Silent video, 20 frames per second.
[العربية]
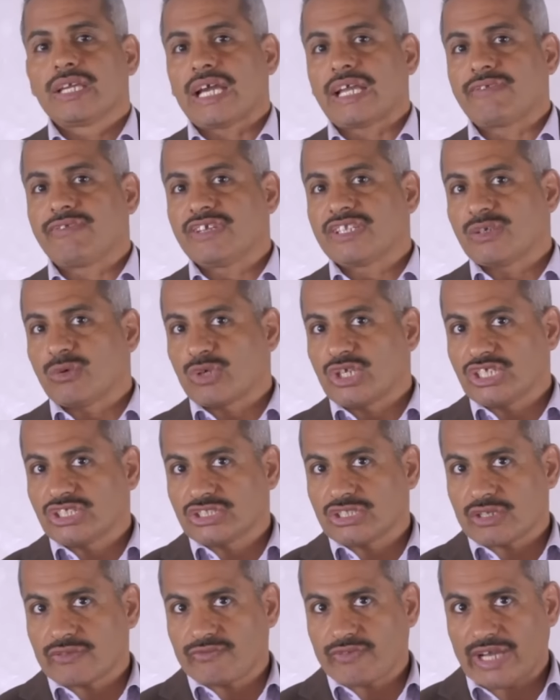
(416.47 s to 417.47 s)
يعني في دوريه
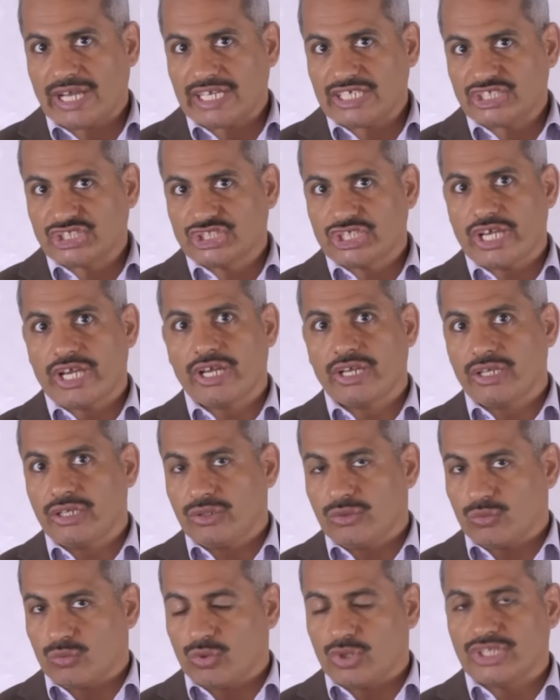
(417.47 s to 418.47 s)
صرف عائد شهري
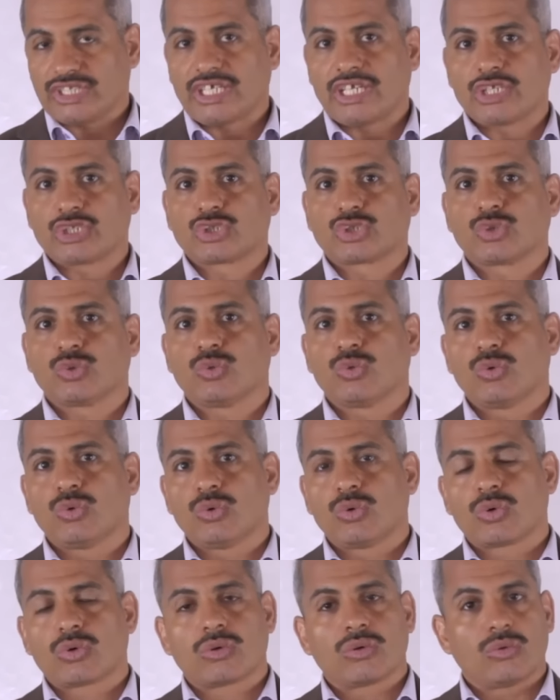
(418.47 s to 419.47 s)
وكل ثلاث
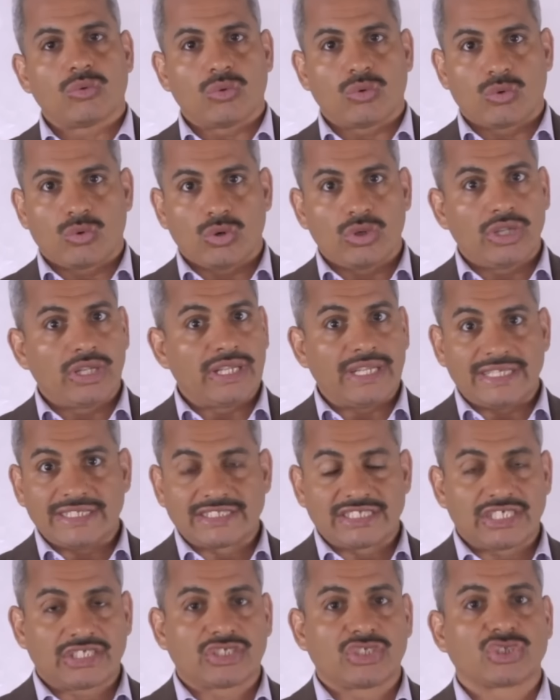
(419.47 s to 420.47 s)
شهور وكل
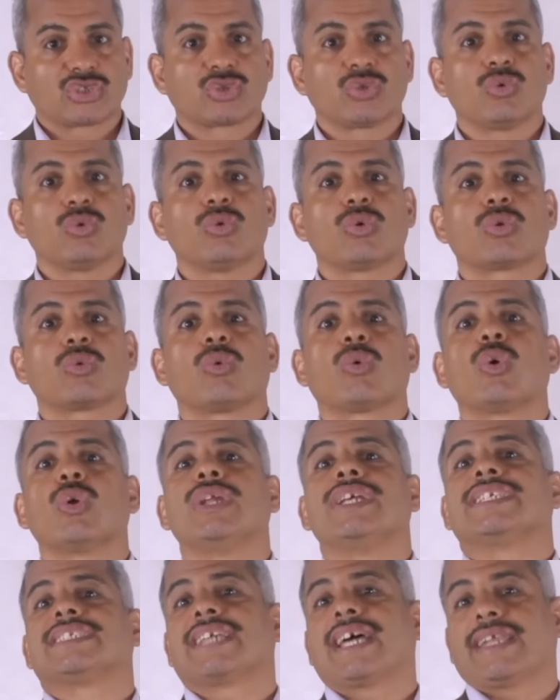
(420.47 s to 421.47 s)
ست شهور
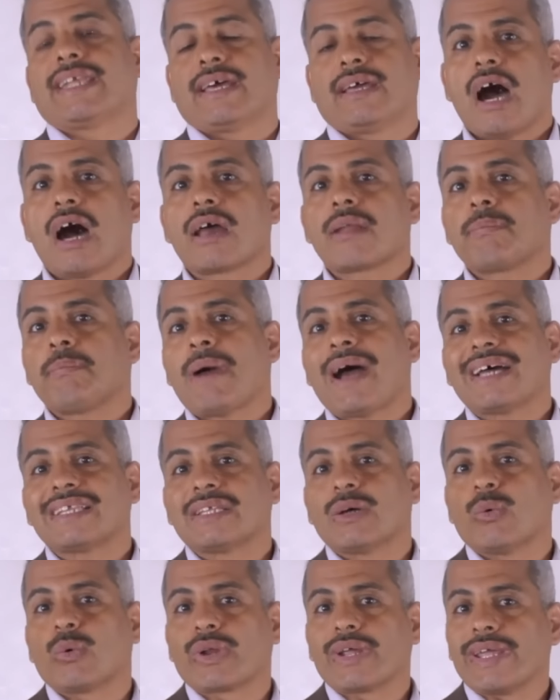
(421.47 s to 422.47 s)
وكل سنه اربع
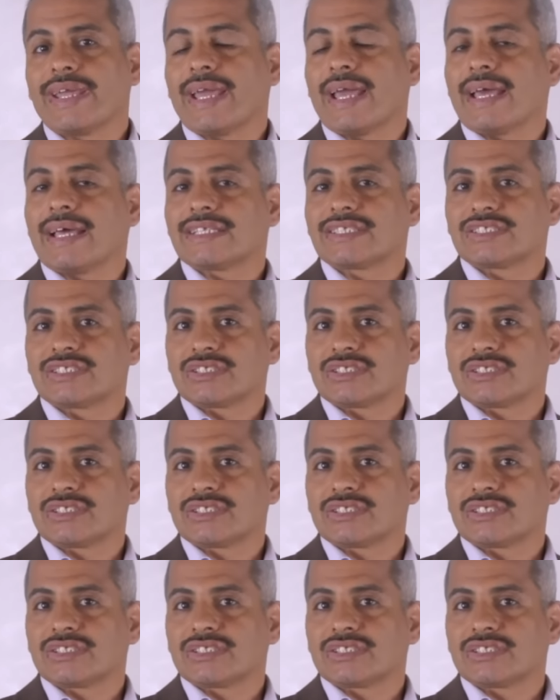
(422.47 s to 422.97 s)
دوريات